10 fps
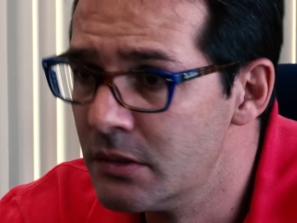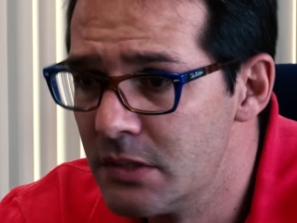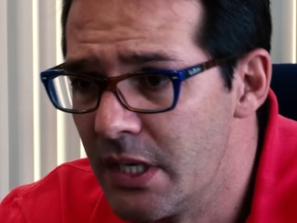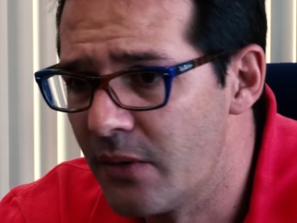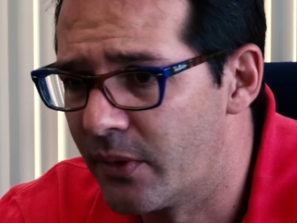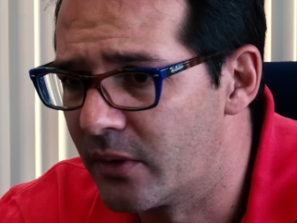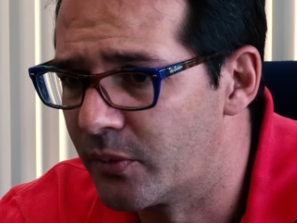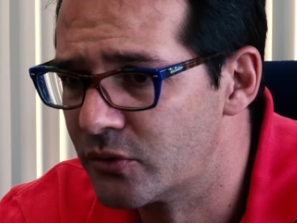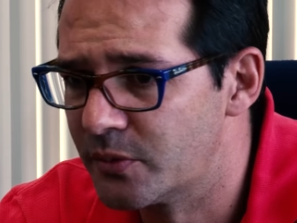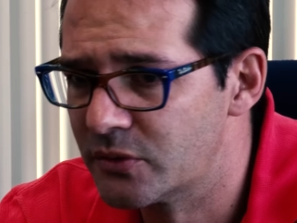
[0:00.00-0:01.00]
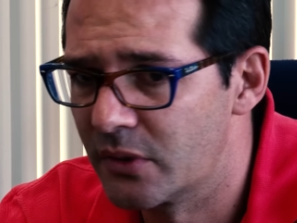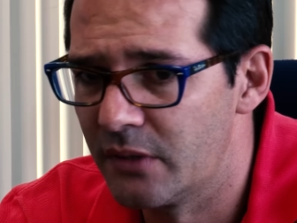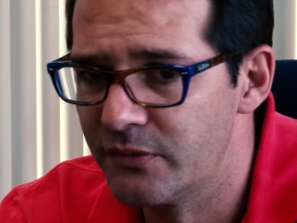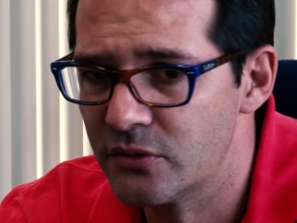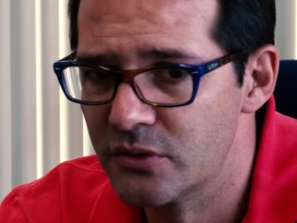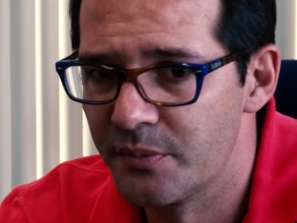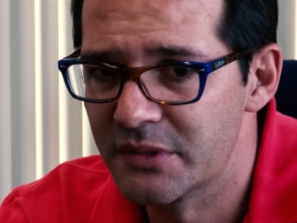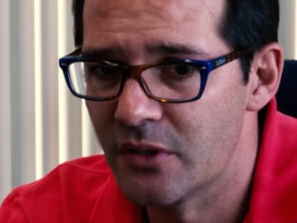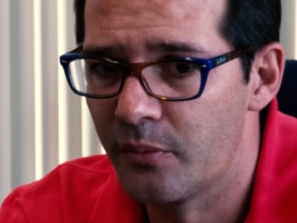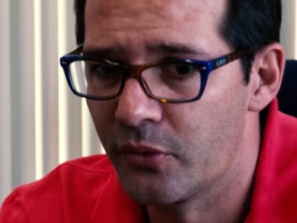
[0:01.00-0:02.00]
Sí, bueno, por supuesto que la afición siempre
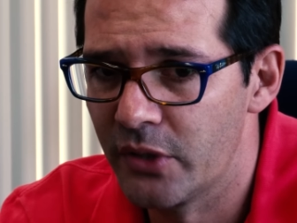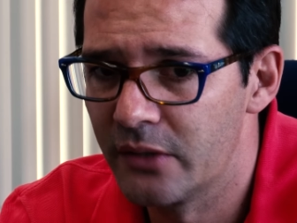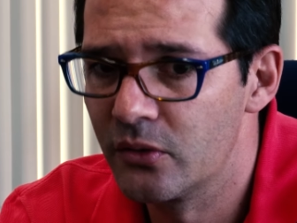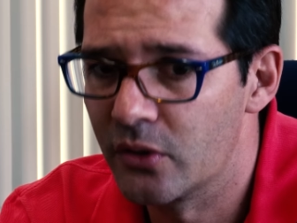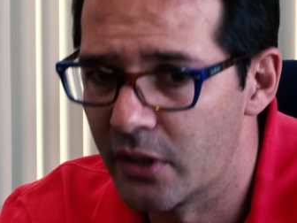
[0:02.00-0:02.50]
estaba apoyando.